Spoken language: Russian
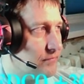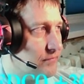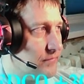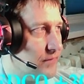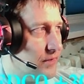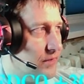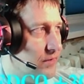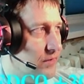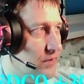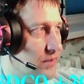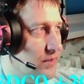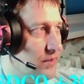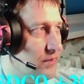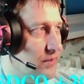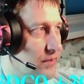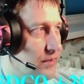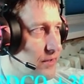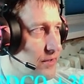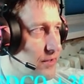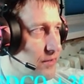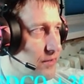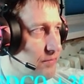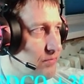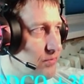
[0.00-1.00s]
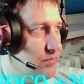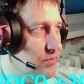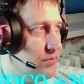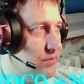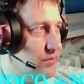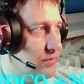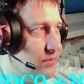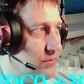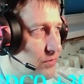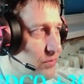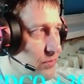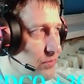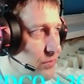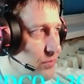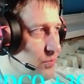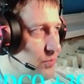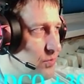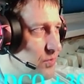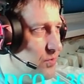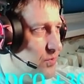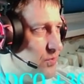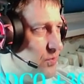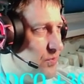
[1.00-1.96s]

Ладно, я тебя понял. У, у,